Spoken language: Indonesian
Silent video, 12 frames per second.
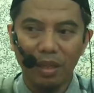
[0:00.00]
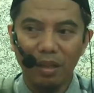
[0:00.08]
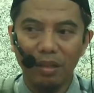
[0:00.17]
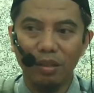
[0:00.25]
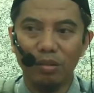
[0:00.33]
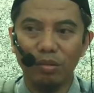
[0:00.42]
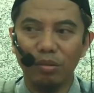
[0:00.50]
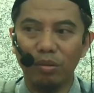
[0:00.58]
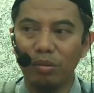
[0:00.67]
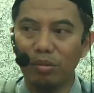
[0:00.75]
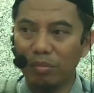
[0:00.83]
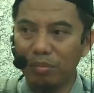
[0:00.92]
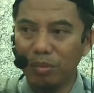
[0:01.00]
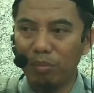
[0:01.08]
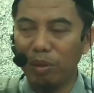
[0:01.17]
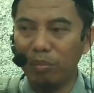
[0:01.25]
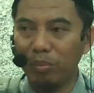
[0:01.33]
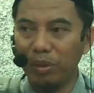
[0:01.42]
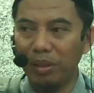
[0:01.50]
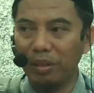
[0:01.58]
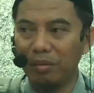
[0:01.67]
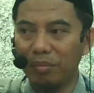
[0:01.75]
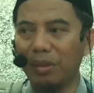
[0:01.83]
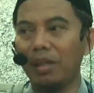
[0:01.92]
disuruh
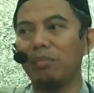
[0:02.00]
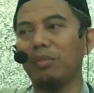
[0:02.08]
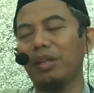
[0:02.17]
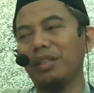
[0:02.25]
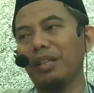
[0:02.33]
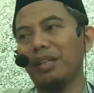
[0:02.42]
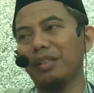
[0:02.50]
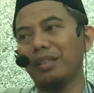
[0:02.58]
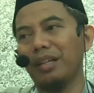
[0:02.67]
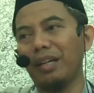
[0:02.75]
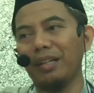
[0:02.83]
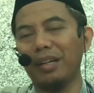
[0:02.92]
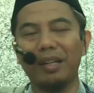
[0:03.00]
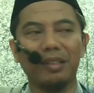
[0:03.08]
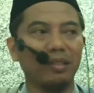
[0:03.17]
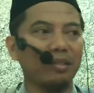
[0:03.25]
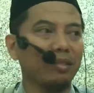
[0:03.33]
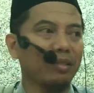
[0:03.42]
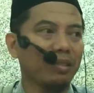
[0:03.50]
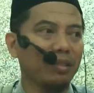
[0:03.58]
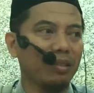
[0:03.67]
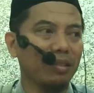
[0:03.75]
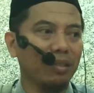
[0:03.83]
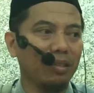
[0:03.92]
memimpin malah mengkhianati rakyat itu
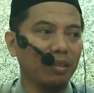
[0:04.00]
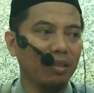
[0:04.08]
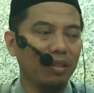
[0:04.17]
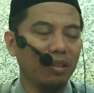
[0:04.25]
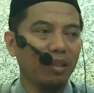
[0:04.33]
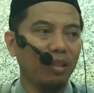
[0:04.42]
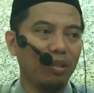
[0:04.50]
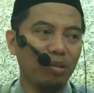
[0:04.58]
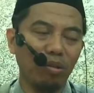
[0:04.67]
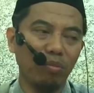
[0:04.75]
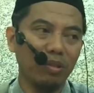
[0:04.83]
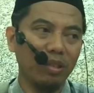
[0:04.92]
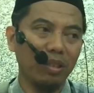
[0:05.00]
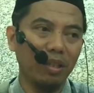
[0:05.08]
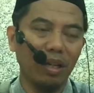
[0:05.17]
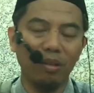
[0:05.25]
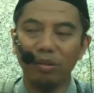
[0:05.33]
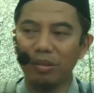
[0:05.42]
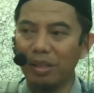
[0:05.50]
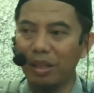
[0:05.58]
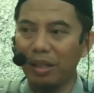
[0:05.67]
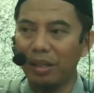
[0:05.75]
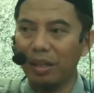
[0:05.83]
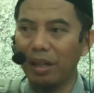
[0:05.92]
disuruh menjadi
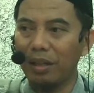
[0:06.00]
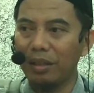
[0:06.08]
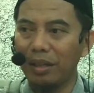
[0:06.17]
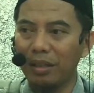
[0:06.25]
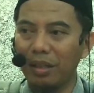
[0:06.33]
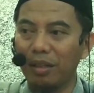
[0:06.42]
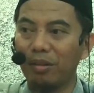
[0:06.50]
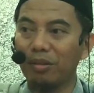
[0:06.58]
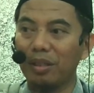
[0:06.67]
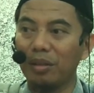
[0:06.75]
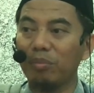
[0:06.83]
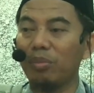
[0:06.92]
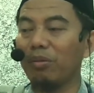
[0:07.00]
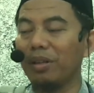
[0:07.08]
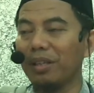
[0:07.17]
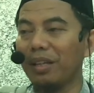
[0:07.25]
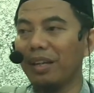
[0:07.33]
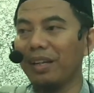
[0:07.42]
anggota rakyat anggota perwakilan